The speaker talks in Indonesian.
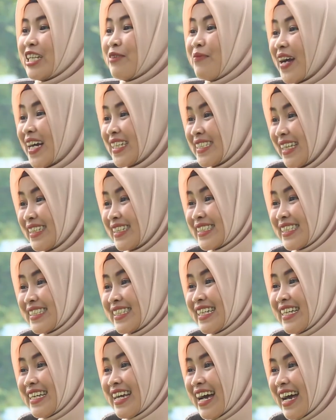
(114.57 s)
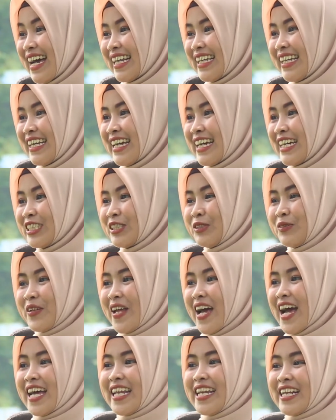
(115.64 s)
terima kasih atas kesediaannya Sama-sama.
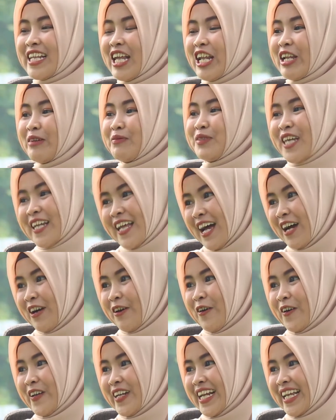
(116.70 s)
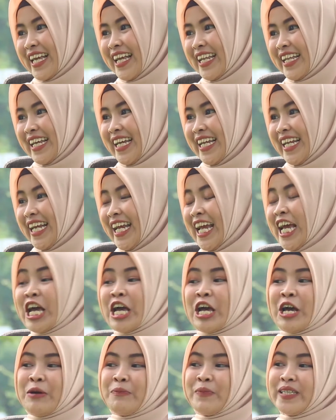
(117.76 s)
sudah hadir dalam Syariah Corner kali ini.
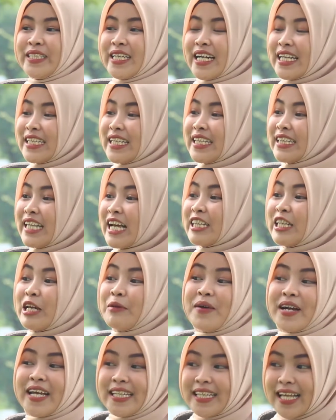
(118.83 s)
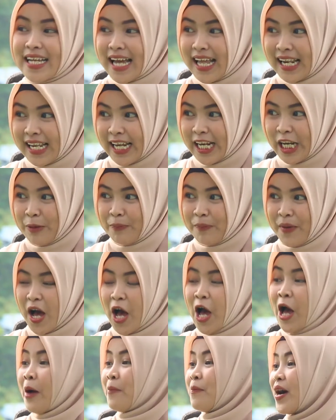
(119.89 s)
Bicara tentang tema kita kali ini
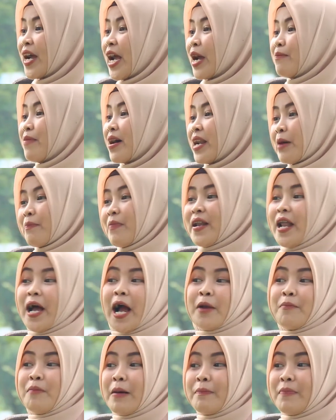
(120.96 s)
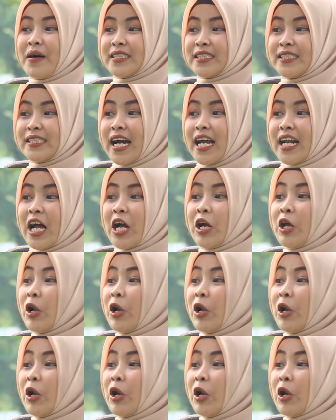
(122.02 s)
Pak, bagaimana pandangan Bapak secara